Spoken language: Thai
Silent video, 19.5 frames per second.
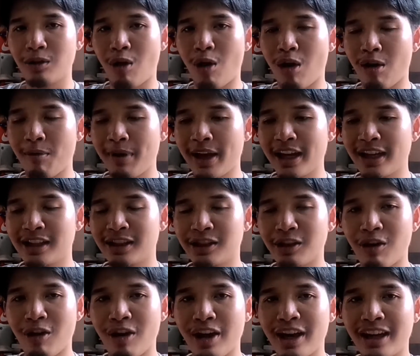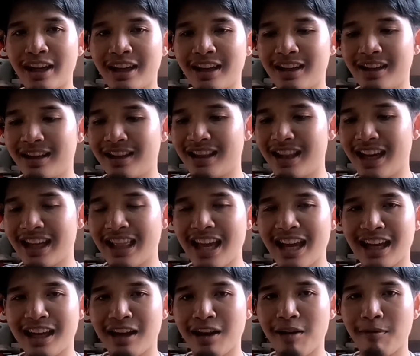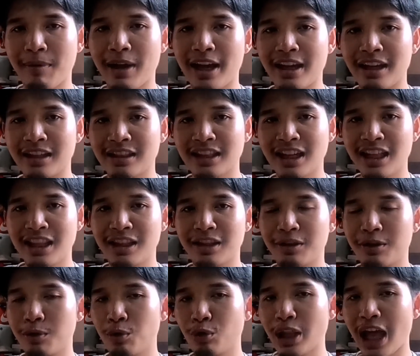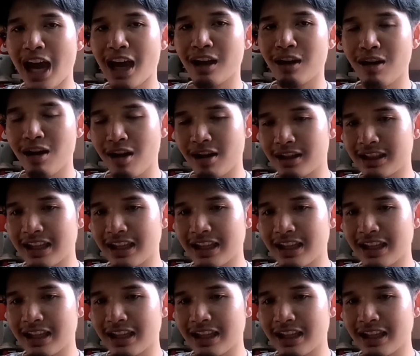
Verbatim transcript: ต่อเข้าไปซอยเล็กๆ เข้าไป อย่างเช่นดูหนังก็